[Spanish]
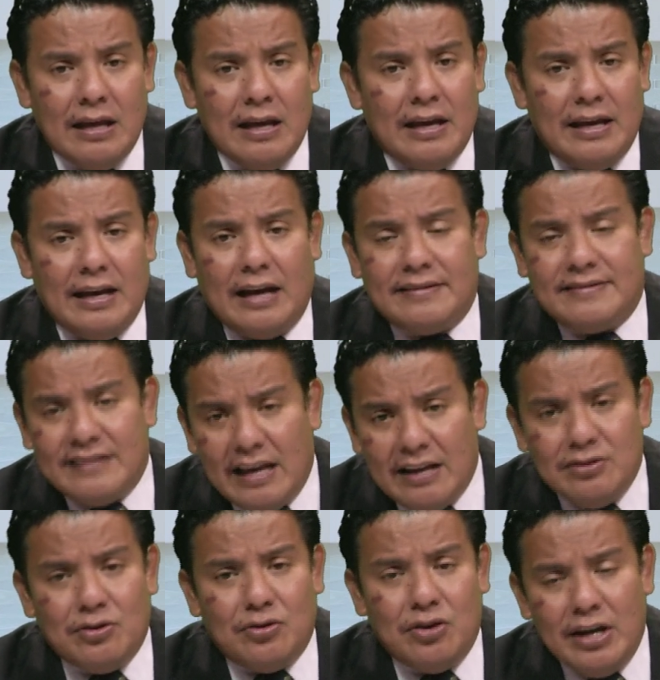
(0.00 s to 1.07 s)
eh,
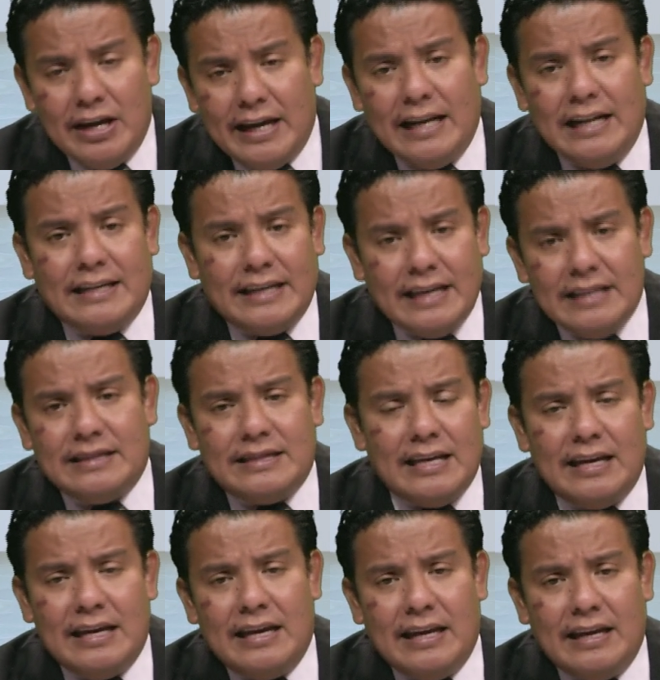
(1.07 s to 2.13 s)
haciendo el quite
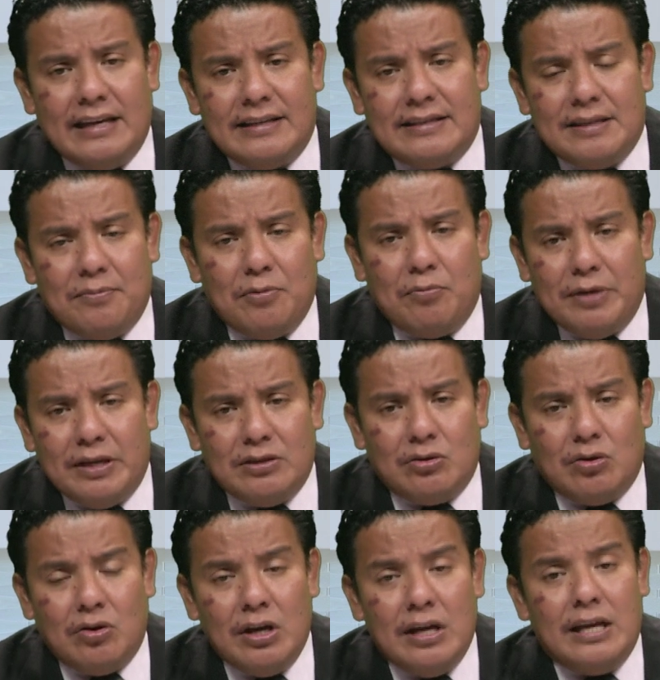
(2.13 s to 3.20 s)
en este
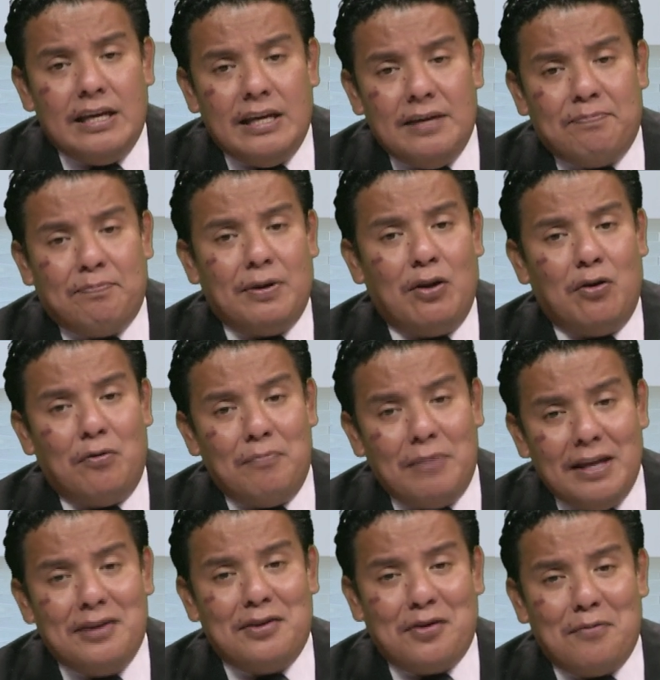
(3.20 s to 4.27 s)
momento y pues los
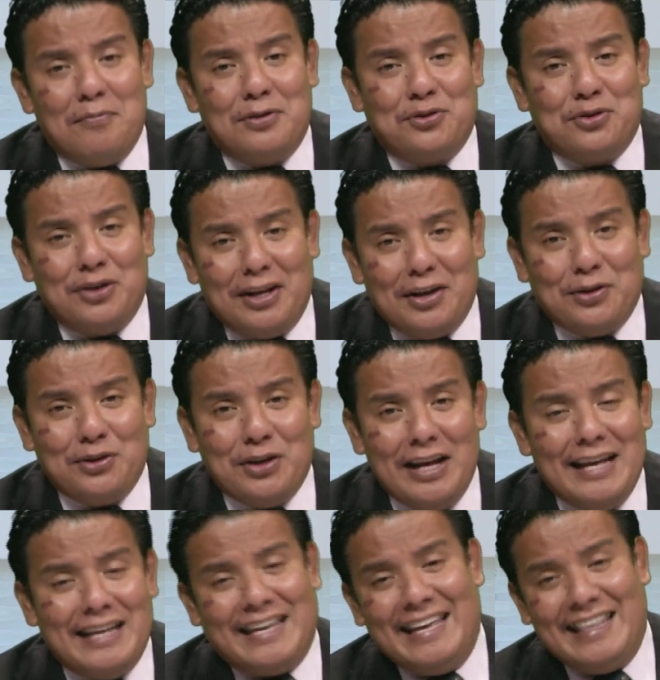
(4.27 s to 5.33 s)
médicos misioneros
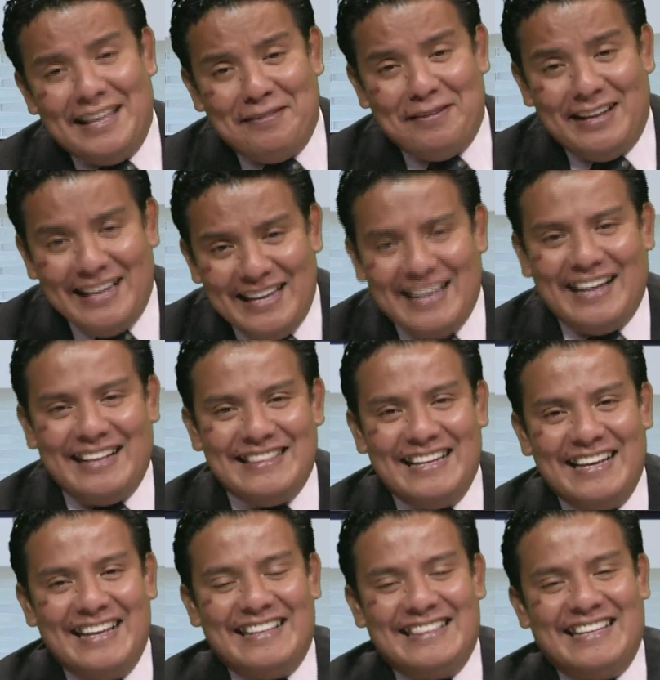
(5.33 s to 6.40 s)
que deberían
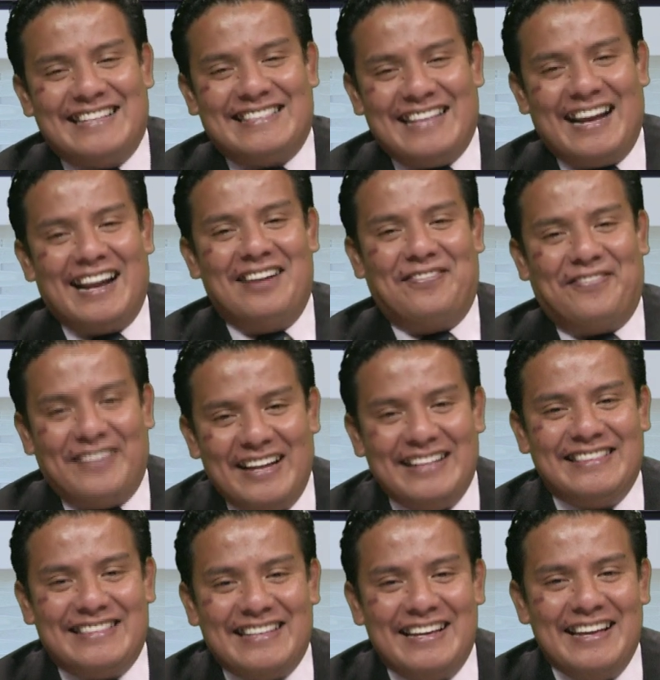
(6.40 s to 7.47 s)
de estar al
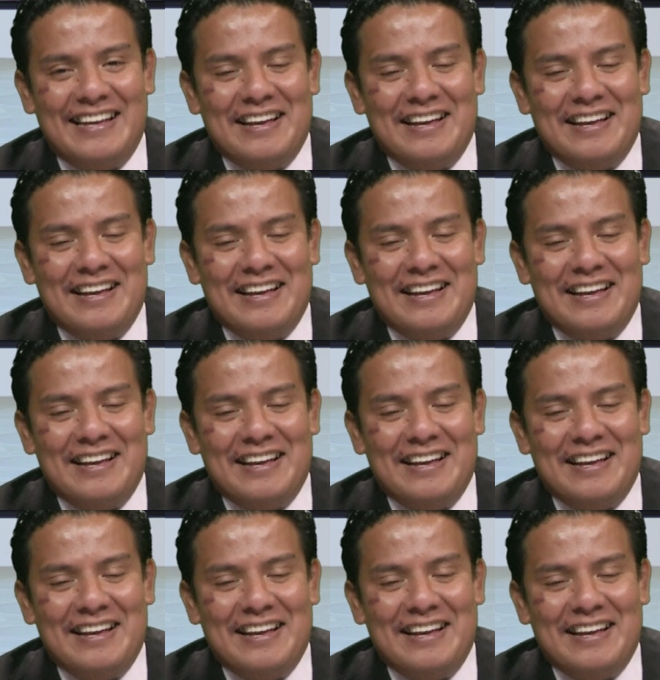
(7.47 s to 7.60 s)
frente,